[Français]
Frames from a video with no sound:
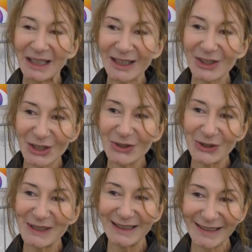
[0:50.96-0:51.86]

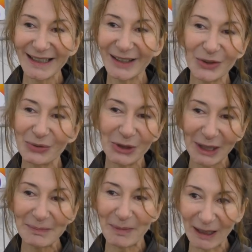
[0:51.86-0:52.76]
L'ingéniosité euh,
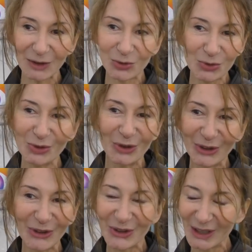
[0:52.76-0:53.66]
fleurit partout,
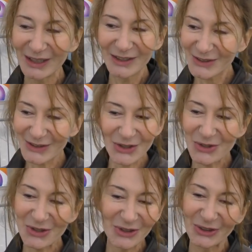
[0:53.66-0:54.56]

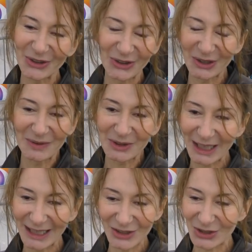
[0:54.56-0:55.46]
sans, comment
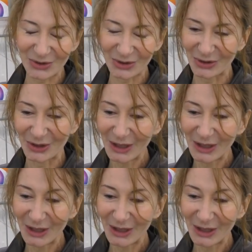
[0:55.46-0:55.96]
dirais-je,